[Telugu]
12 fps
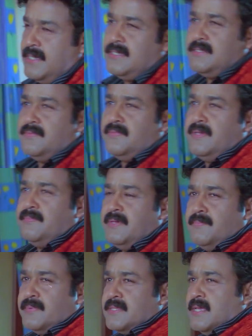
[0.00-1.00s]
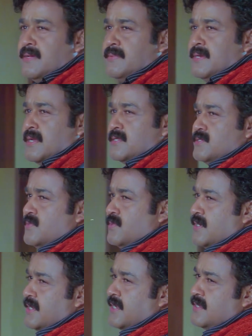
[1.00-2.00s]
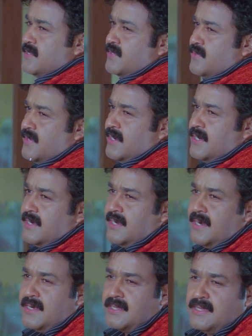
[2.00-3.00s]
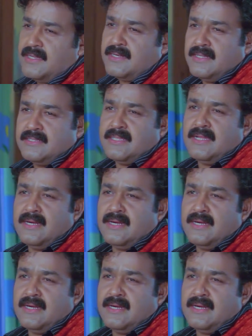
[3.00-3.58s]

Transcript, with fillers: అంటే ఆ విబి ప్రతాప్ మనుషులు తెలిసో తెలియకో